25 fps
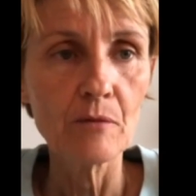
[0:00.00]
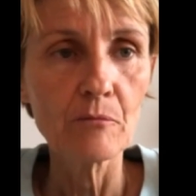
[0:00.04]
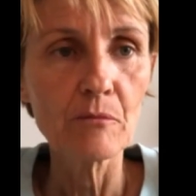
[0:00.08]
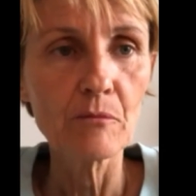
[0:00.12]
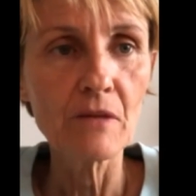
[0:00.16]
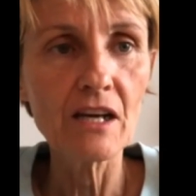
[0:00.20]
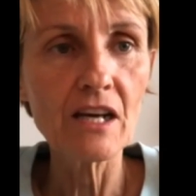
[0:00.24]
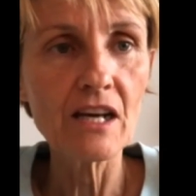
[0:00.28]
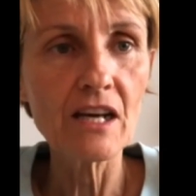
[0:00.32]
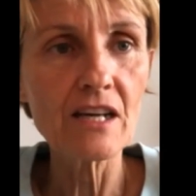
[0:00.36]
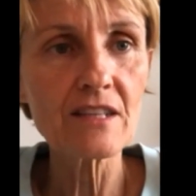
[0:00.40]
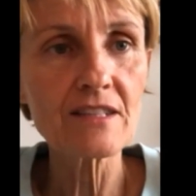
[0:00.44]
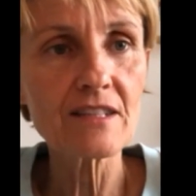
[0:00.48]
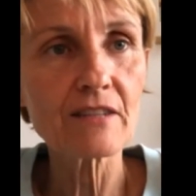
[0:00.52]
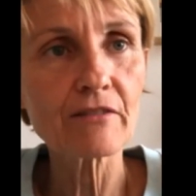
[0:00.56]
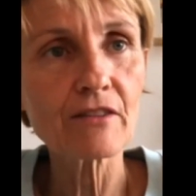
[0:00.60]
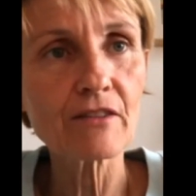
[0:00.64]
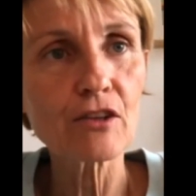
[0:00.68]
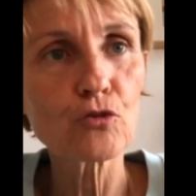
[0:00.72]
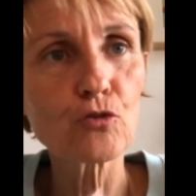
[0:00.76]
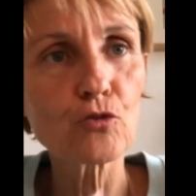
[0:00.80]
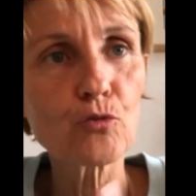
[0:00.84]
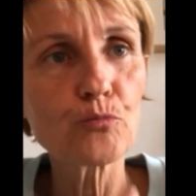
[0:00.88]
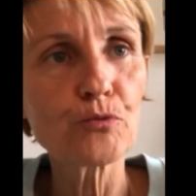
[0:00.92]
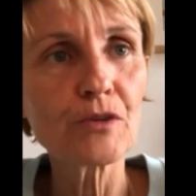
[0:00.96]
Mais là, c'est
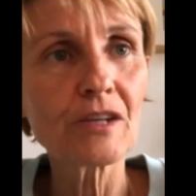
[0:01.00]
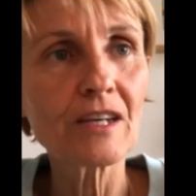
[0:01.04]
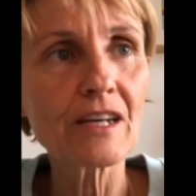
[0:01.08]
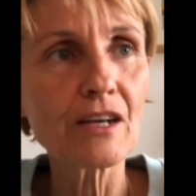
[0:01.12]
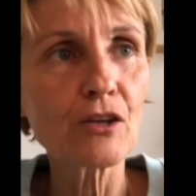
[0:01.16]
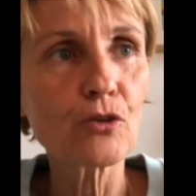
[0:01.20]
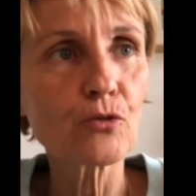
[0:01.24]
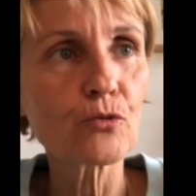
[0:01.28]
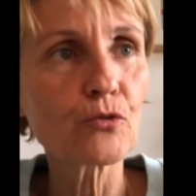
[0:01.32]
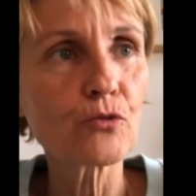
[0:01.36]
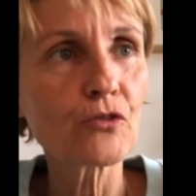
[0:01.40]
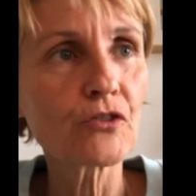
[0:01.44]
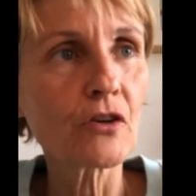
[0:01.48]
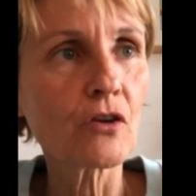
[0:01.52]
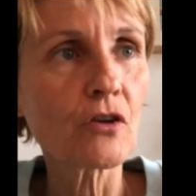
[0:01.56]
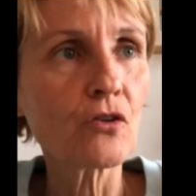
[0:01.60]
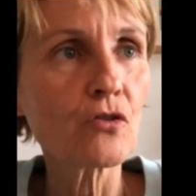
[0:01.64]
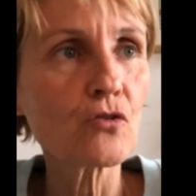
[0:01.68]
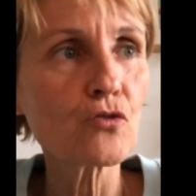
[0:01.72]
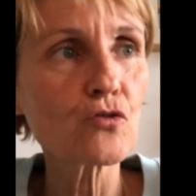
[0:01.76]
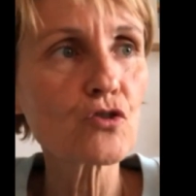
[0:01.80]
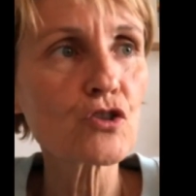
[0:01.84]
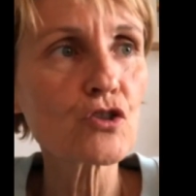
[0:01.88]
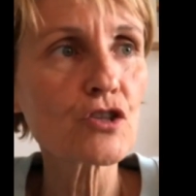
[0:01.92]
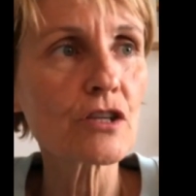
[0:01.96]
vrai que depuis quelques
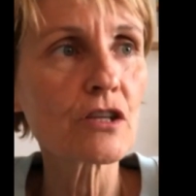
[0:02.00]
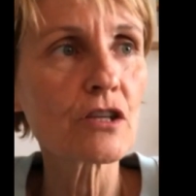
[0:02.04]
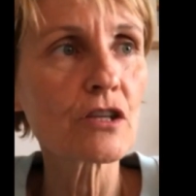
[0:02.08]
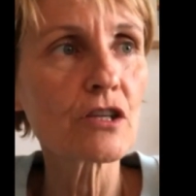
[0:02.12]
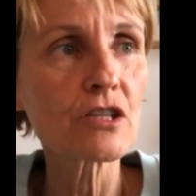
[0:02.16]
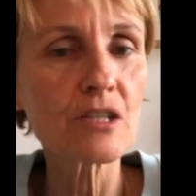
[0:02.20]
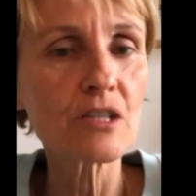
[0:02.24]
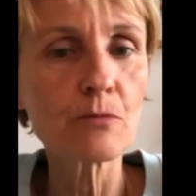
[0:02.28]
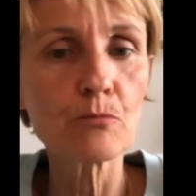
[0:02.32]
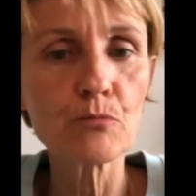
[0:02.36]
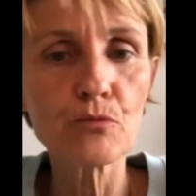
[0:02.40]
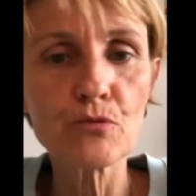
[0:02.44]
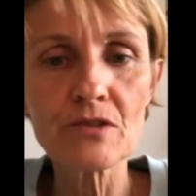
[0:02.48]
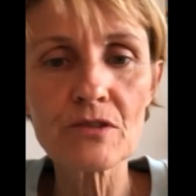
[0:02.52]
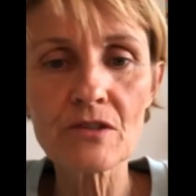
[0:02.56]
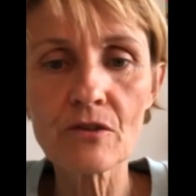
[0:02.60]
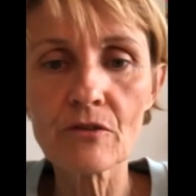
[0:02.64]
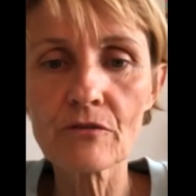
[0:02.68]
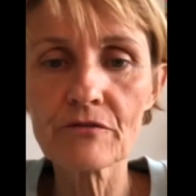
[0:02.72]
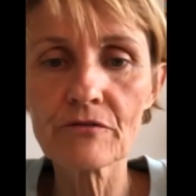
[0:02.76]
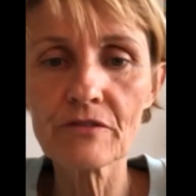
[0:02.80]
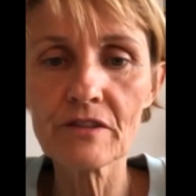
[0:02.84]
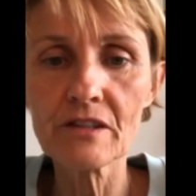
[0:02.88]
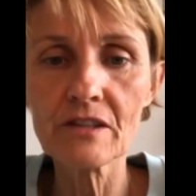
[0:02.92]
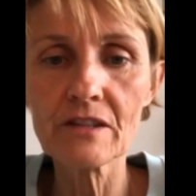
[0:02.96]
temps, j'ai plus
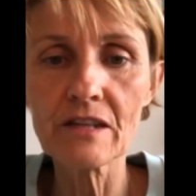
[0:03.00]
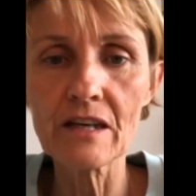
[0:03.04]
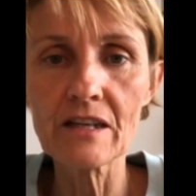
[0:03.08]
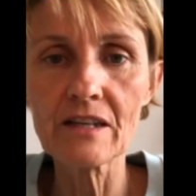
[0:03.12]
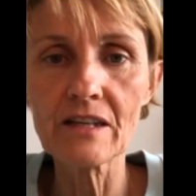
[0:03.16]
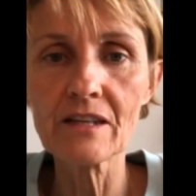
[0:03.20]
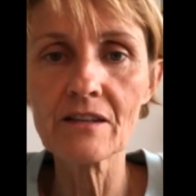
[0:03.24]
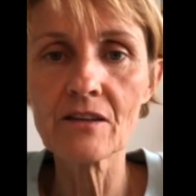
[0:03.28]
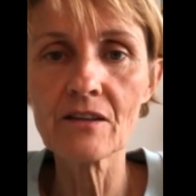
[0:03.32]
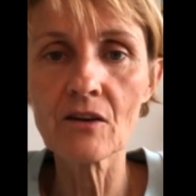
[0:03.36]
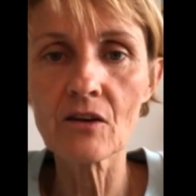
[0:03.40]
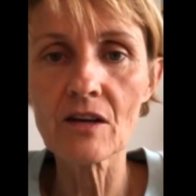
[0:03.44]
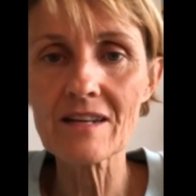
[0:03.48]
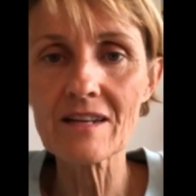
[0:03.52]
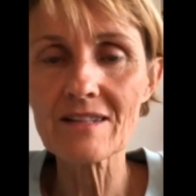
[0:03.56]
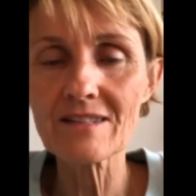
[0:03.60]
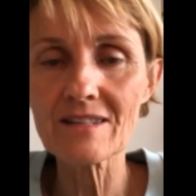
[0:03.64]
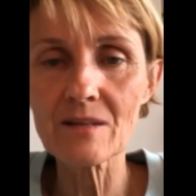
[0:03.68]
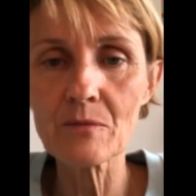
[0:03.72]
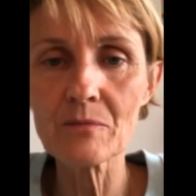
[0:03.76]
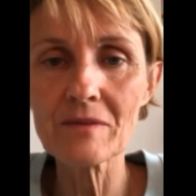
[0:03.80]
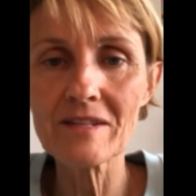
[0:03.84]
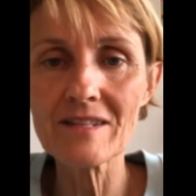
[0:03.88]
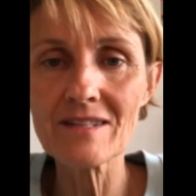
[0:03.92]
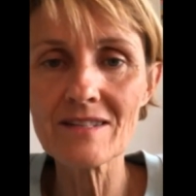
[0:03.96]
envie d'aller dans la
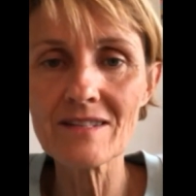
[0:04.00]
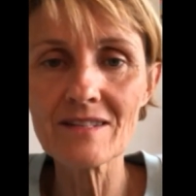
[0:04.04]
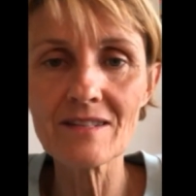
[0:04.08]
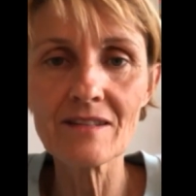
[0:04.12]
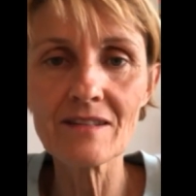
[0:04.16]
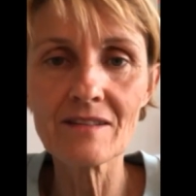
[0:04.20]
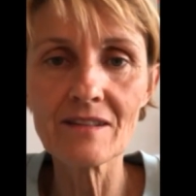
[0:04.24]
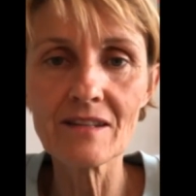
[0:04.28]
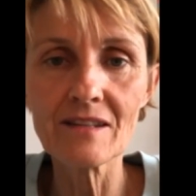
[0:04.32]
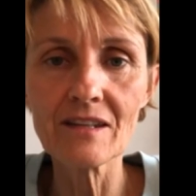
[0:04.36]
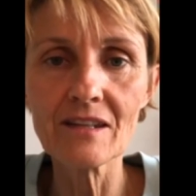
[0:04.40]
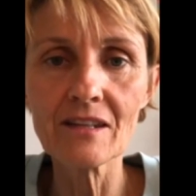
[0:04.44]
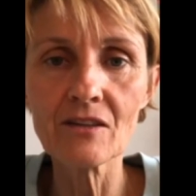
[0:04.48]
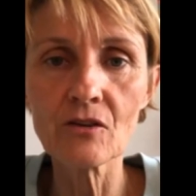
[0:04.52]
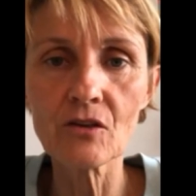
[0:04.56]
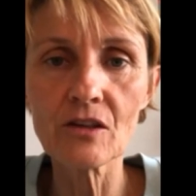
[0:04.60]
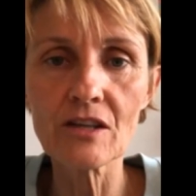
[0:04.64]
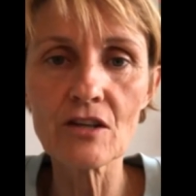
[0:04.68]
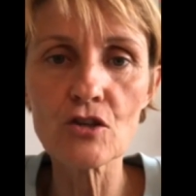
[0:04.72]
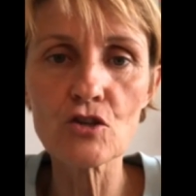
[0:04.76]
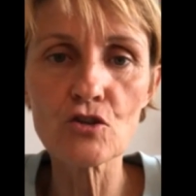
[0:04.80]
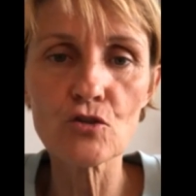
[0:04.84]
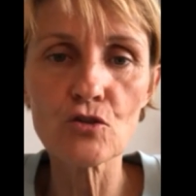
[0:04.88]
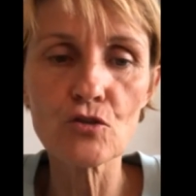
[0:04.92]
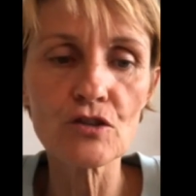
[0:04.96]
simplicité, dans
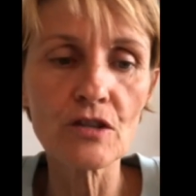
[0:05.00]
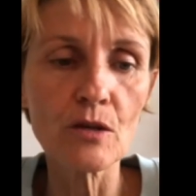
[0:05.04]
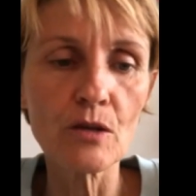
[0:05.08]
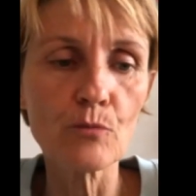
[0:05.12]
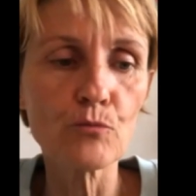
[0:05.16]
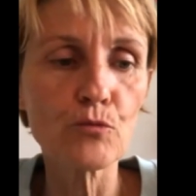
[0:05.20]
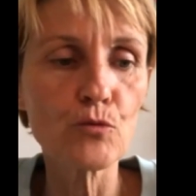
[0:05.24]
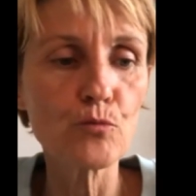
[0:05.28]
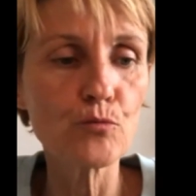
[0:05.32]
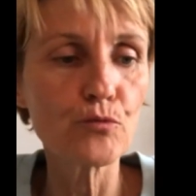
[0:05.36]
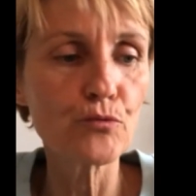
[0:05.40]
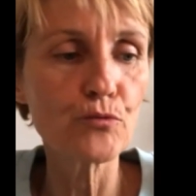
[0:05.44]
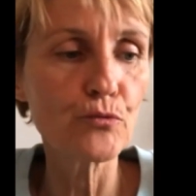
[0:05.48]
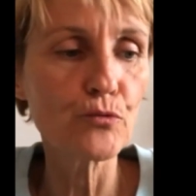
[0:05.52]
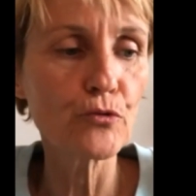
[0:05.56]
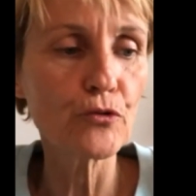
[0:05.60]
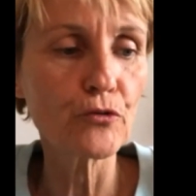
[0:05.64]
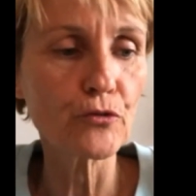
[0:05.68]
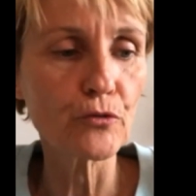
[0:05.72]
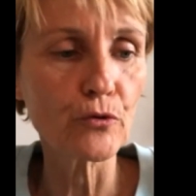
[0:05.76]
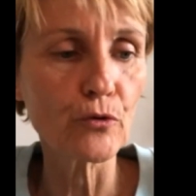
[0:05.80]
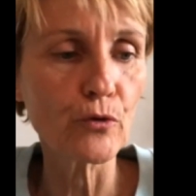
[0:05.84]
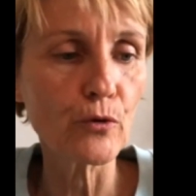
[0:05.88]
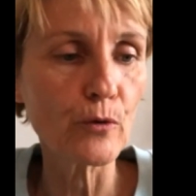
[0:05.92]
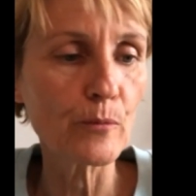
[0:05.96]
quelque chose d'un peu
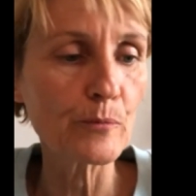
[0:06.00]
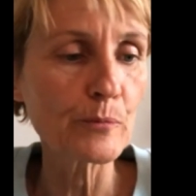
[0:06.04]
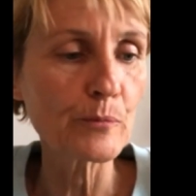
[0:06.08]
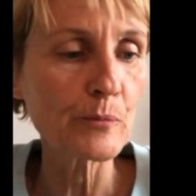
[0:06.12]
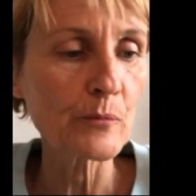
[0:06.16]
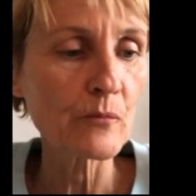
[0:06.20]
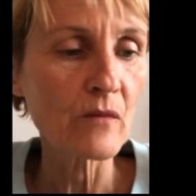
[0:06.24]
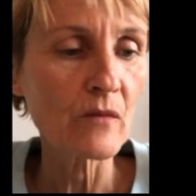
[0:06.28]
plus euh,